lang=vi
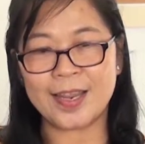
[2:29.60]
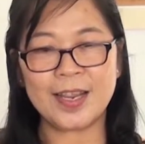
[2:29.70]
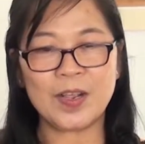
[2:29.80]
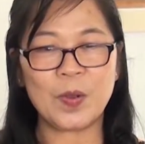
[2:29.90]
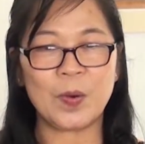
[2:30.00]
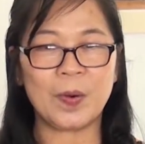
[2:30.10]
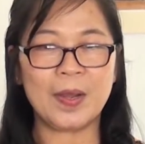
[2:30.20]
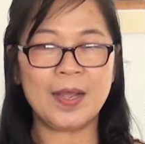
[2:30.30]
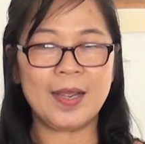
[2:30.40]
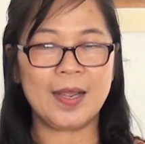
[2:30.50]
cho cán bộ công
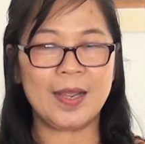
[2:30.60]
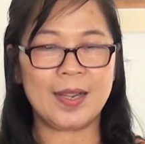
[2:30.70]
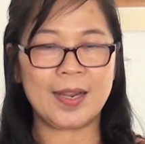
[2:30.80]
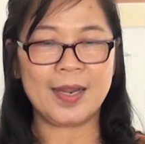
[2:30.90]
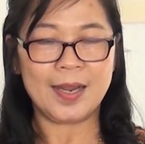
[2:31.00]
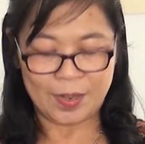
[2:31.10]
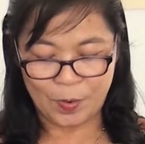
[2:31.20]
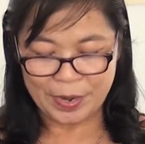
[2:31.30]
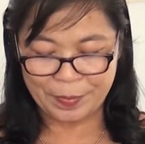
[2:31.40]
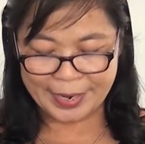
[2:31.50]
chức viên chức,
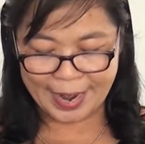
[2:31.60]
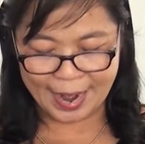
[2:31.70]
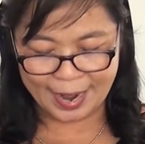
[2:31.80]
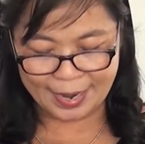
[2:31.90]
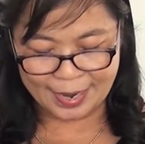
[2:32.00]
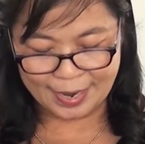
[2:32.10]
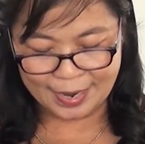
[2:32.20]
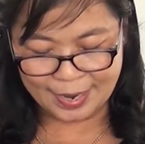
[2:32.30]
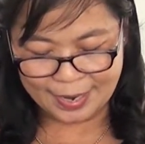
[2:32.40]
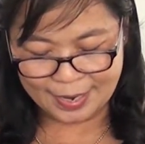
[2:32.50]
tiếp tục xây dựng văn
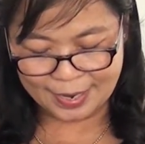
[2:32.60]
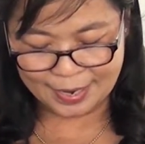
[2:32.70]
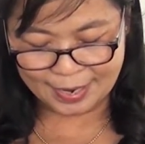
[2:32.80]
hóa minh bạch,